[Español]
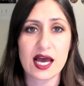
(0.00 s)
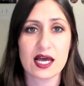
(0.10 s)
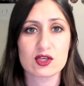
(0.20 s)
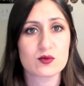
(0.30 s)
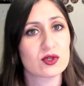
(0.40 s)
a
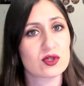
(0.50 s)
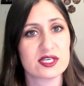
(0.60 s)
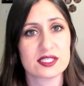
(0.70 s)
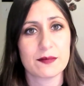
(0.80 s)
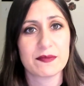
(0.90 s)
los
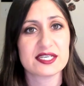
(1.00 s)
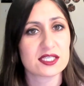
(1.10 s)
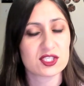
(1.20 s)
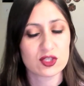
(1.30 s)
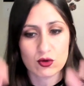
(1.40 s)
botones de
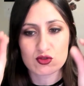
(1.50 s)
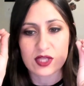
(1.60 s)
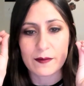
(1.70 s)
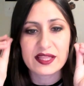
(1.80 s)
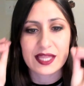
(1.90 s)
PlayStation
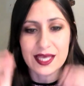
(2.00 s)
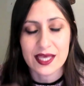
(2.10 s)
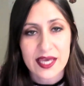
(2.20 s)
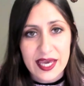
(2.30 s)
justamente